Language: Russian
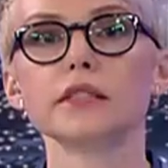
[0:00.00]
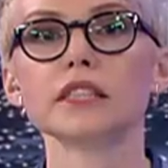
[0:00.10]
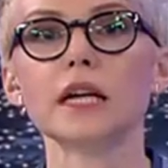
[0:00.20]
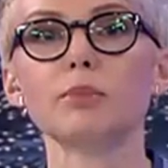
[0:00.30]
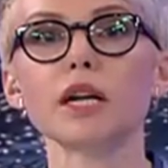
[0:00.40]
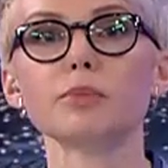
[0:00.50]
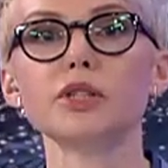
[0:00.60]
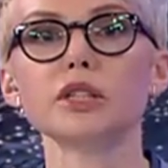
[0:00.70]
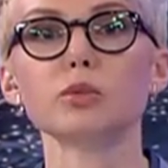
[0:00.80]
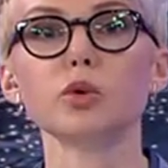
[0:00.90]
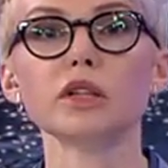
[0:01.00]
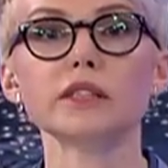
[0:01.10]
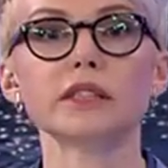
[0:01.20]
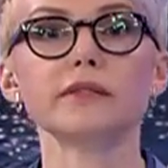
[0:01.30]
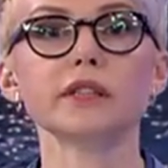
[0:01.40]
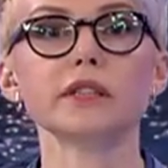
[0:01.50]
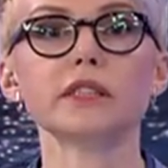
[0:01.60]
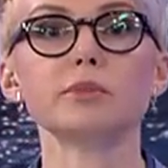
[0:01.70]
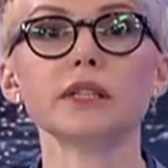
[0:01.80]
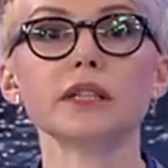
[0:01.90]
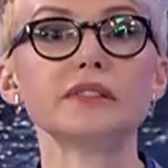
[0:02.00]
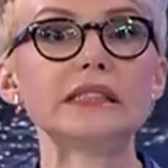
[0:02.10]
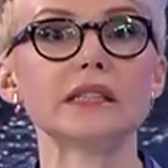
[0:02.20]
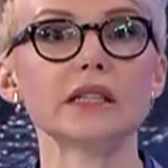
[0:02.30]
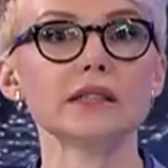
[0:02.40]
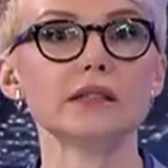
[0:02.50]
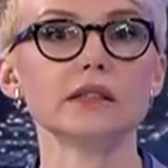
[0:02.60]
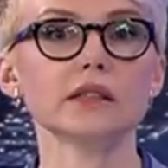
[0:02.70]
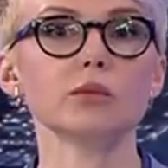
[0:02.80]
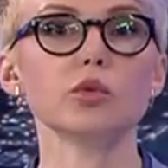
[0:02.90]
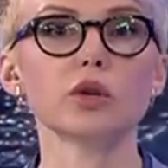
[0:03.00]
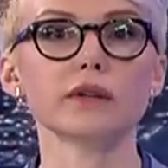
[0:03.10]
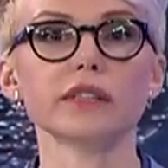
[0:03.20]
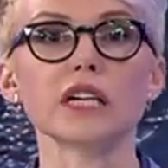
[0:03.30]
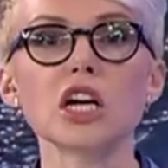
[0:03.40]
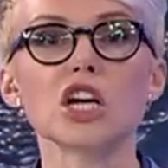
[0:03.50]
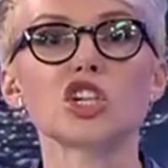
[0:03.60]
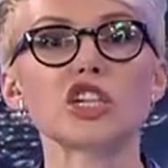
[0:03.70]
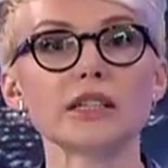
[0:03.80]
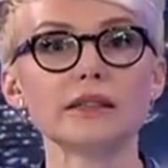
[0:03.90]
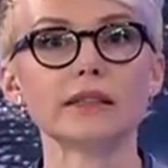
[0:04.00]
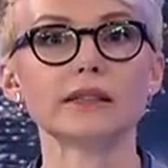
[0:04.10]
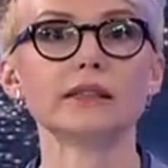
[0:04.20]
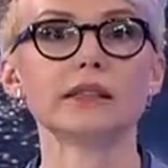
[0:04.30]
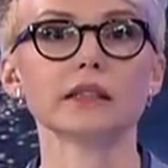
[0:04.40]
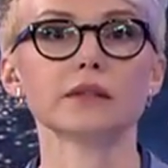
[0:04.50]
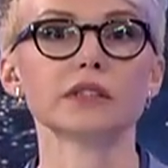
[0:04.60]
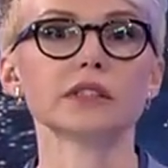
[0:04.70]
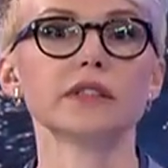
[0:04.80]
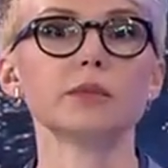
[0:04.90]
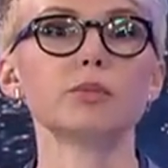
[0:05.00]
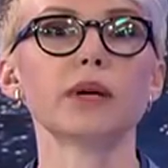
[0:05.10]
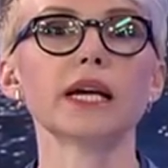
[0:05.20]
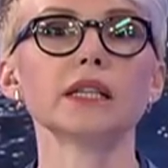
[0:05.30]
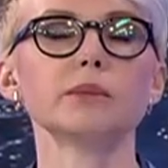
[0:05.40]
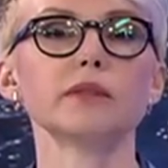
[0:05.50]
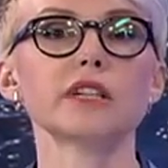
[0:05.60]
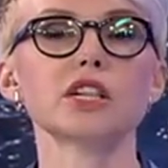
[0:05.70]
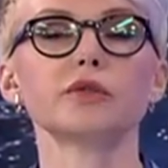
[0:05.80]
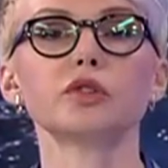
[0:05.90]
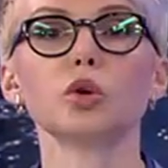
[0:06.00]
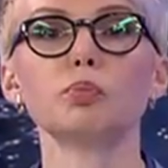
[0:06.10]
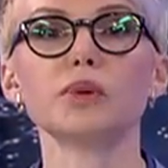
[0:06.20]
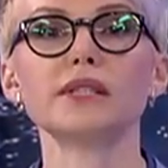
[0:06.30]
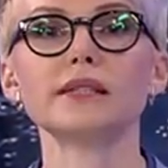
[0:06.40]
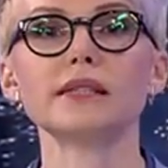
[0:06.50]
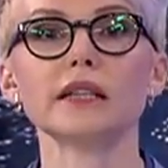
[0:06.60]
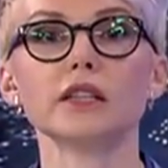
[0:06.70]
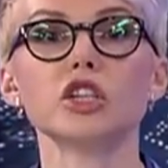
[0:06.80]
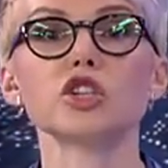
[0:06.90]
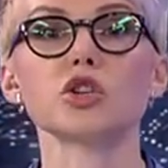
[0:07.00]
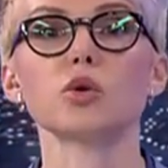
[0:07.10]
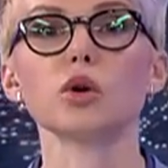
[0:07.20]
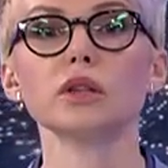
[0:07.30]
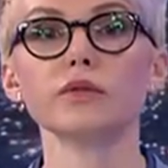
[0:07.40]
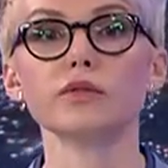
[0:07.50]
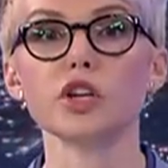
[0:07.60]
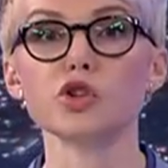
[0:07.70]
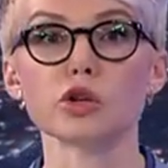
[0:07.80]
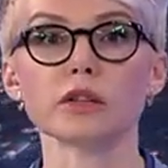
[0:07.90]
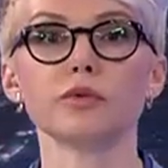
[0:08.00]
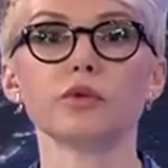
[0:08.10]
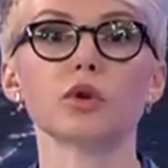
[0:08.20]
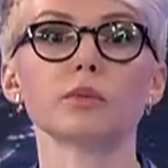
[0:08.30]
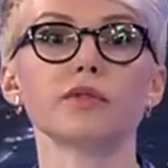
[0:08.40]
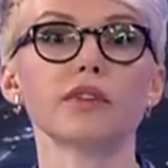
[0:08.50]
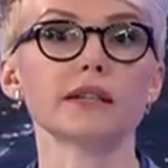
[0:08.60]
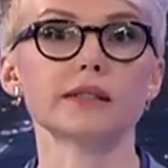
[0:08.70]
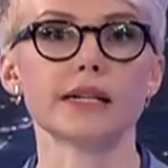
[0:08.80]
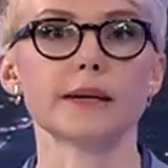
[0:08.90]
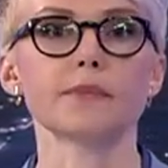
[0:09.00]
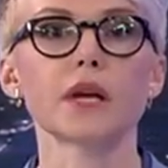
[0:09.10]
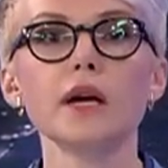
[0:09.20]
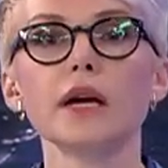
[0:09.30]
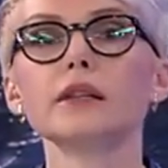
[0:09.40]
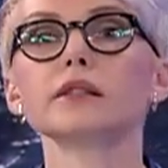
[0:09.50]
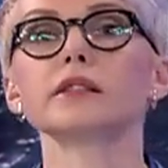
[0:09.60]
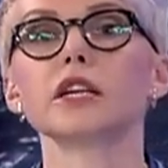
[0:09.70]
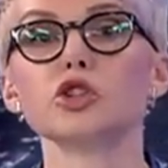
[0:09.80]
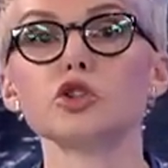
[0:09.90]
Технопарк Петербурга заявил о себе на всероссийском уровне. Шесть резидентов со своими проектами вошли в топ-50 на ежегодном вечерном форуме в Казани. Это значит,